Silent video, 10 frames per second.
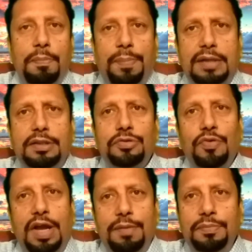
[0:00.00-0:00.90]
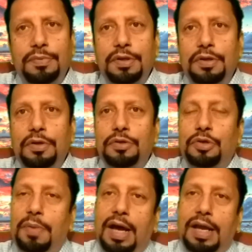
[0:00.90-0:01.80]
पद स्वयं
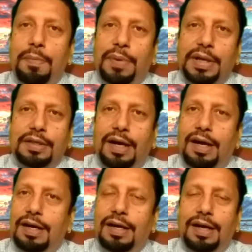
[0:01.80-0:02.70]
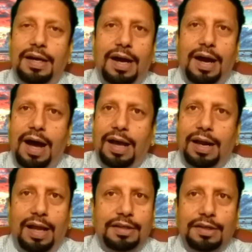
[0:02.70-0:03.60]
तुम्हारे पद का
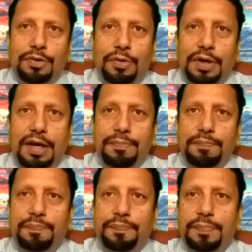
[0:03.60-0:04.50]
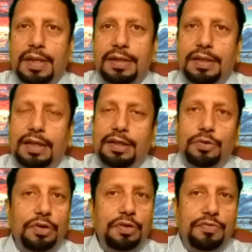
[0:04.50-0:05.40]
आराधक होगा यदि
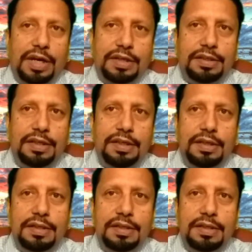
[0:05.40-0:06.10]
कोई व्यक्ति